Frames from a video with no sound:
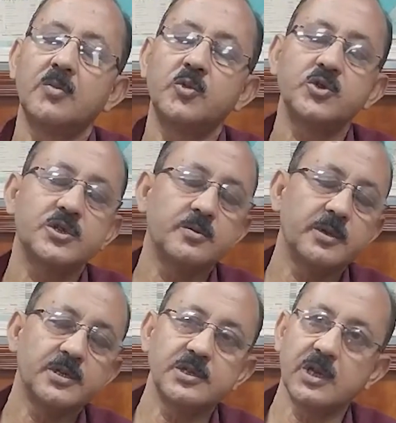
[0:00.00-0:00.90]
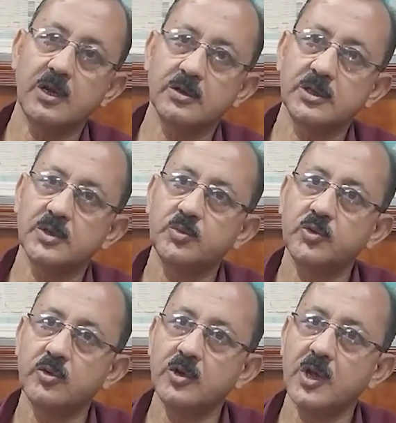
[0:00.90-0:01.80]
পশ্চিমের জেলা অর্থাৎ
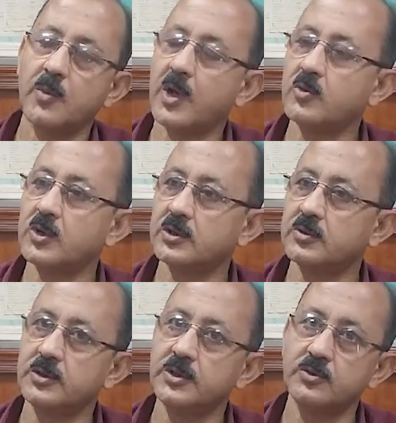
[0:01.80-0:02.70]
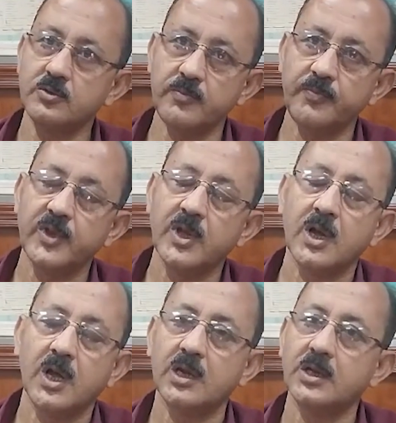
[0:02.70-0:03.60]
পুরুলিয়া বাঁকুড়াতেও কিন্তু
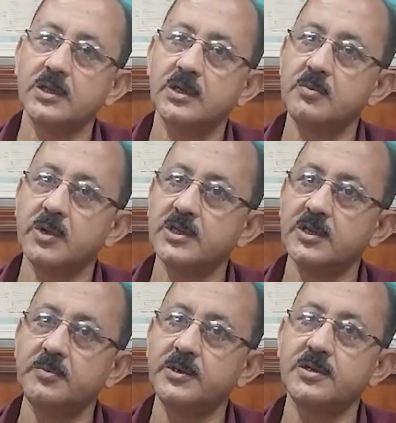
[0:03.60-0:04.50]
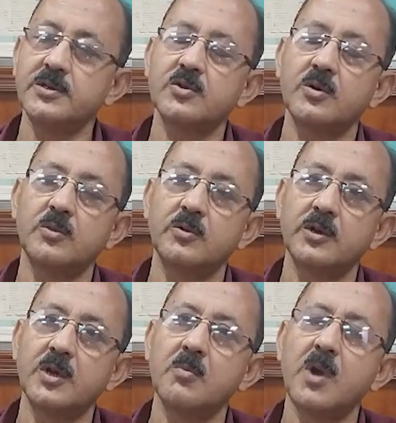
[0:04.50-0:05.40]
হালকা থেকে মাঝারি বৃষ্টির
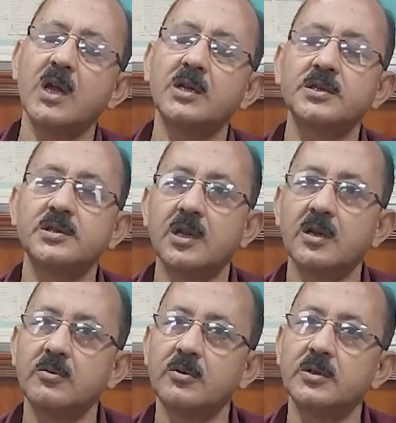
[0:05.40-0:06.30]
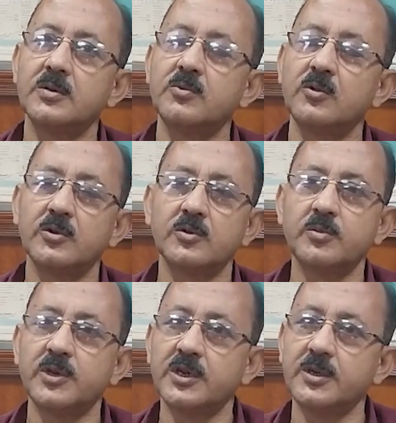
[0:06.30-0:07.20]
সম্ভাবনা বাকি জেলাগুলোতে মূলত
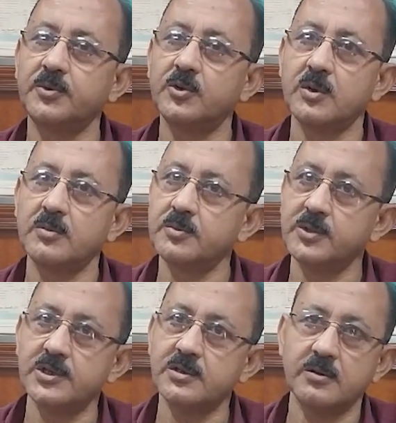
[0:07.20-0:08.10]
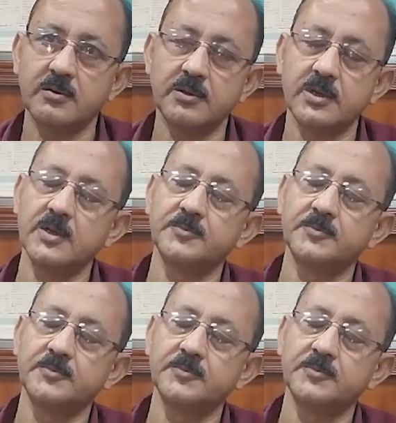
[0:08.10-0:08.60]
বিক্ষিপ্তভাবে বৃষ্টি হবে